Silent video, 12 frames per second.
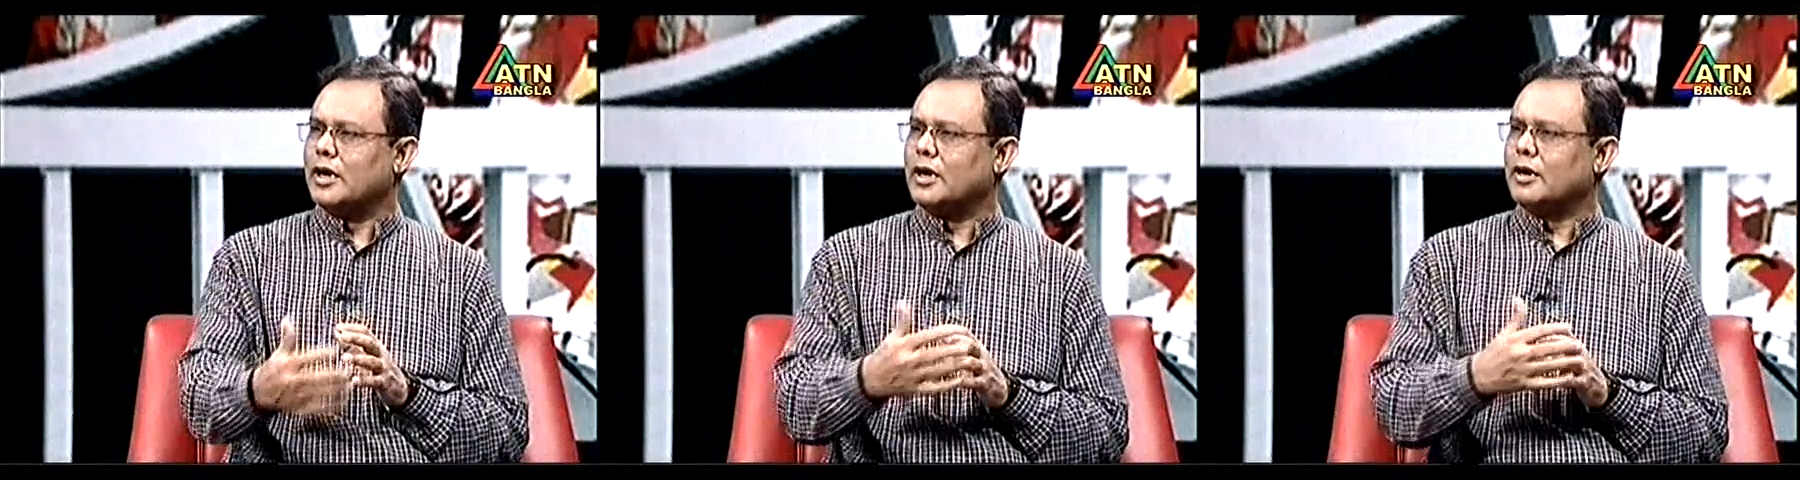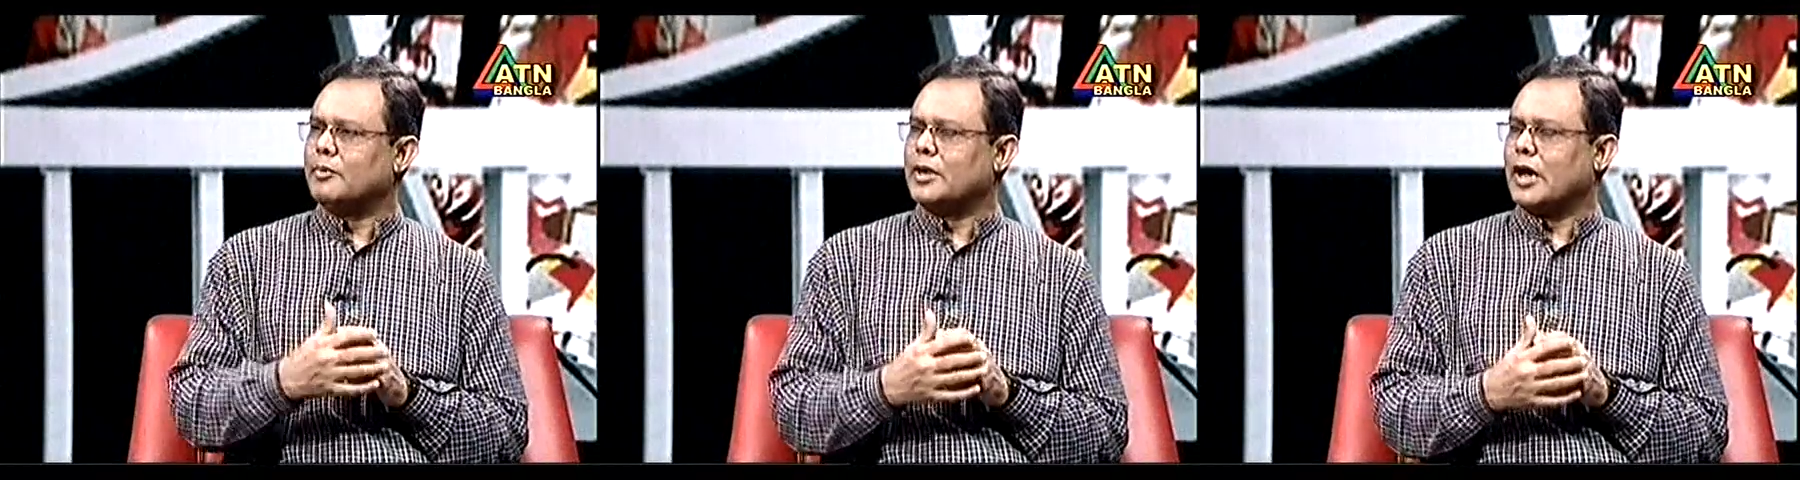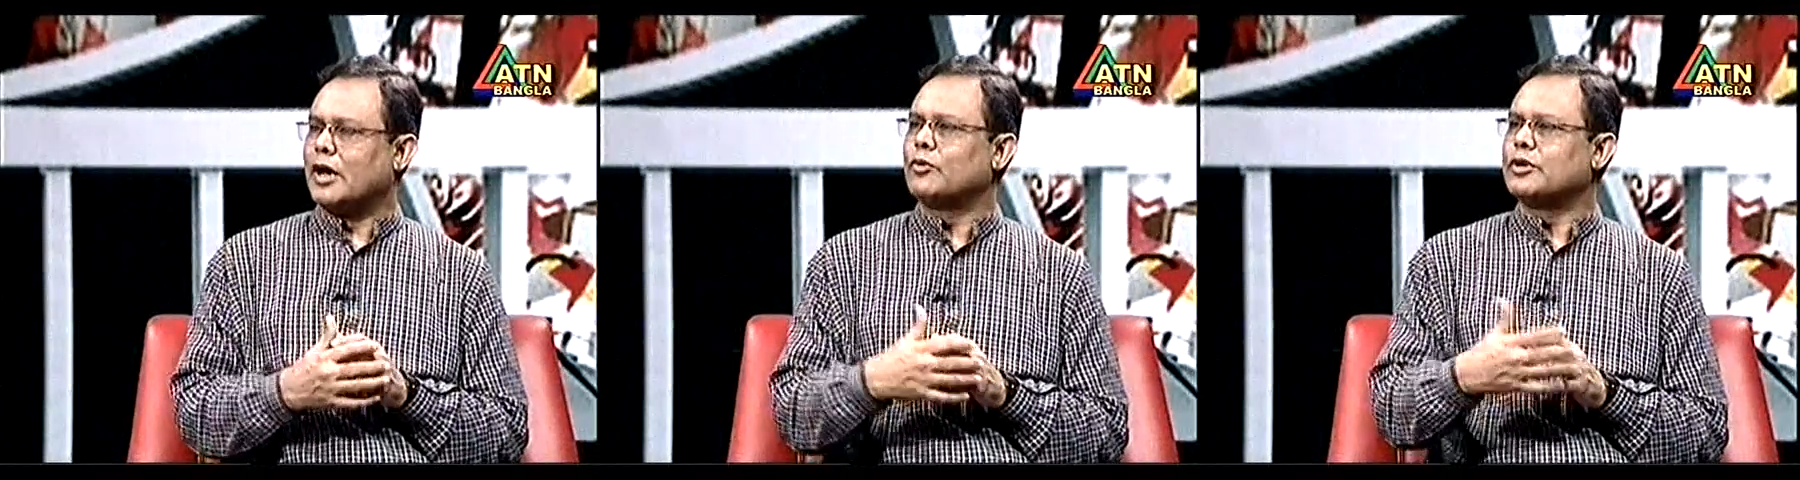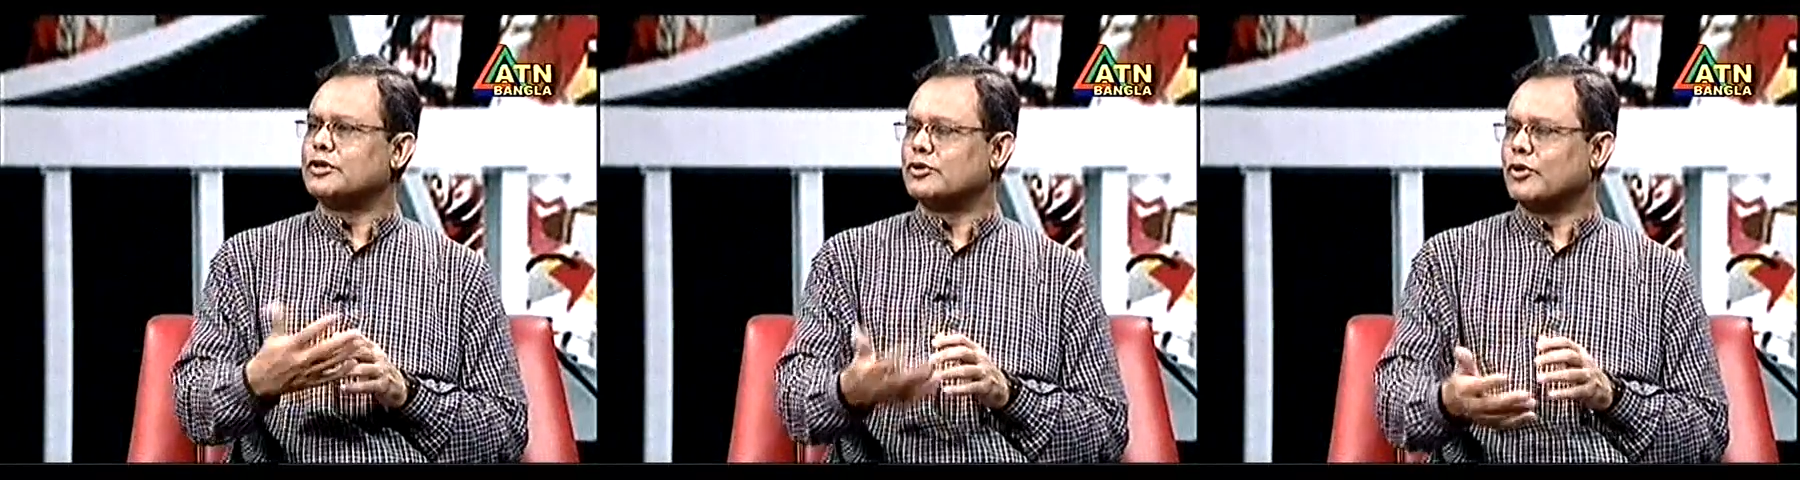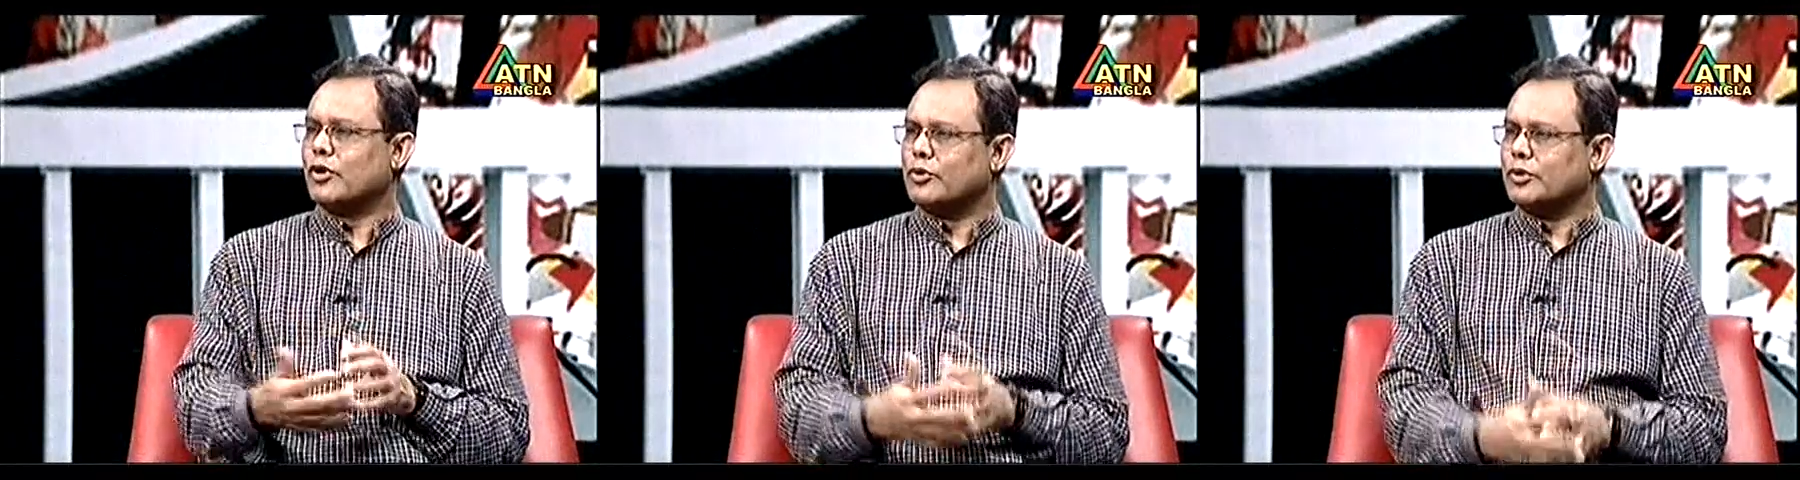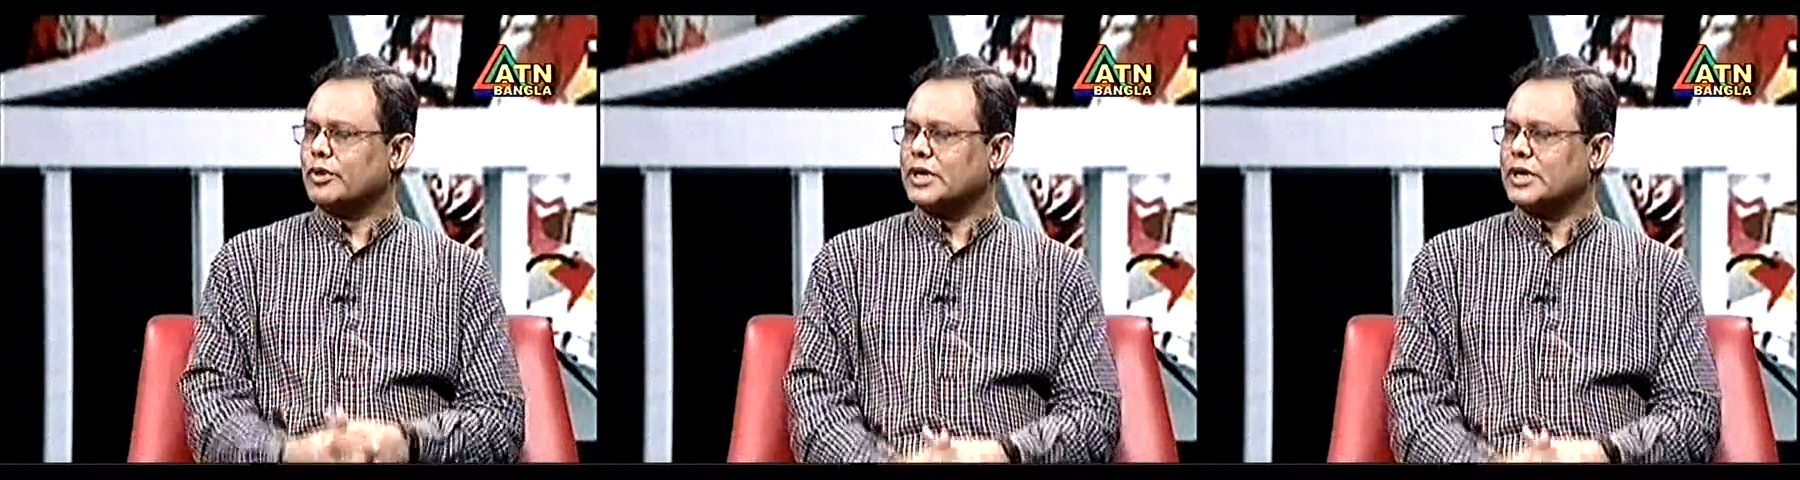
মানে আরো কিছু করণীয় আছে